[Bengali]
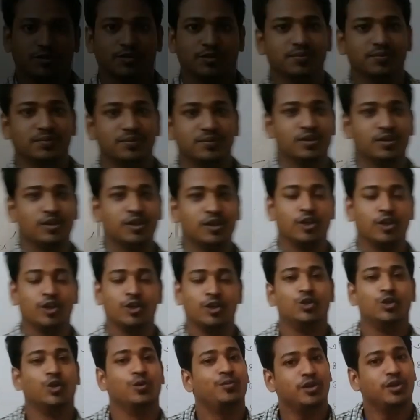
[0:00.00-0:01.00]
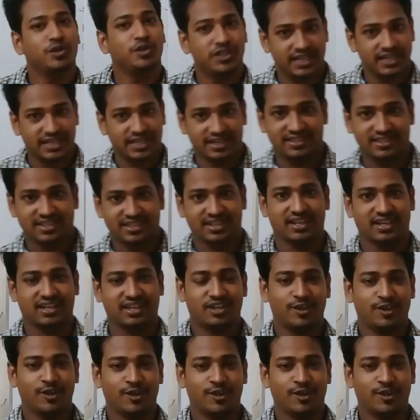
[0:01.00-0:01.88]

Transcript: আলাইকুম সুপ্রিয় শিক্ষার্থীরা